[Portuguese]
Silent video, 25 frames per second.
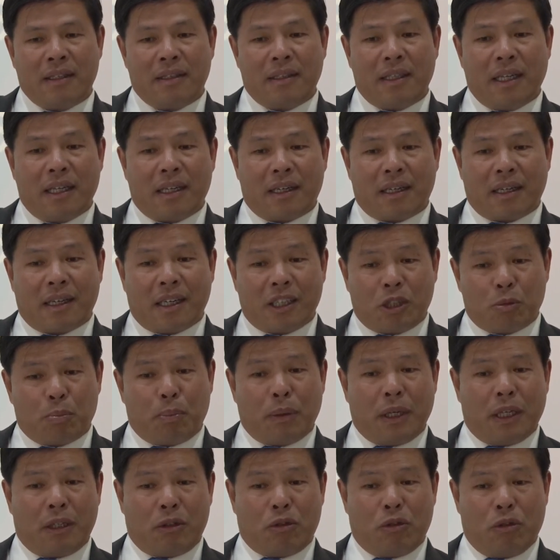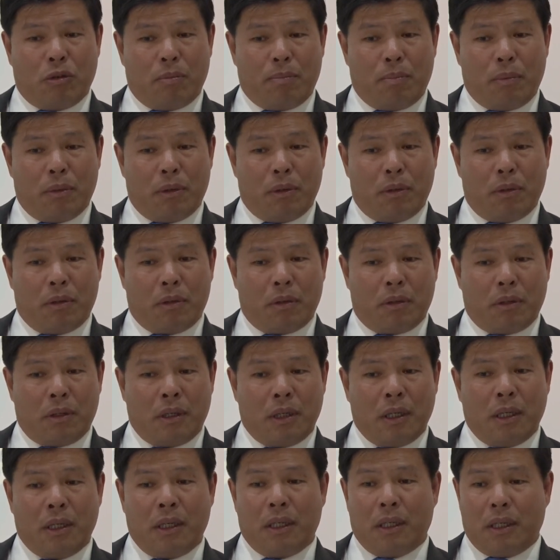ter respeito por
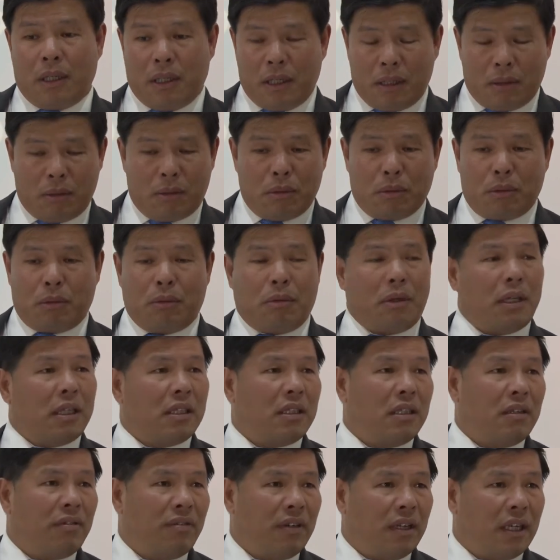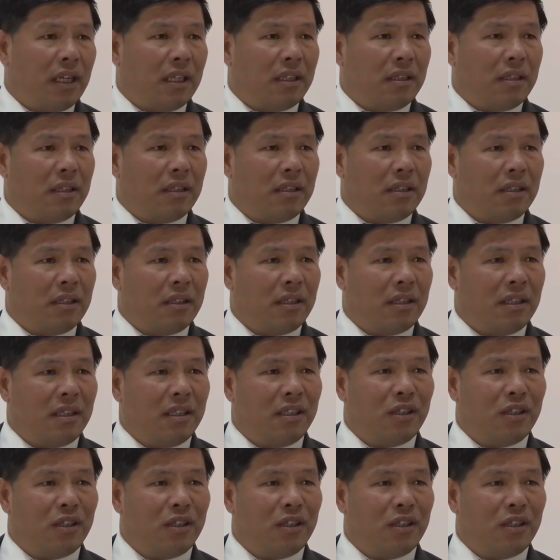eh, culturas diferentes.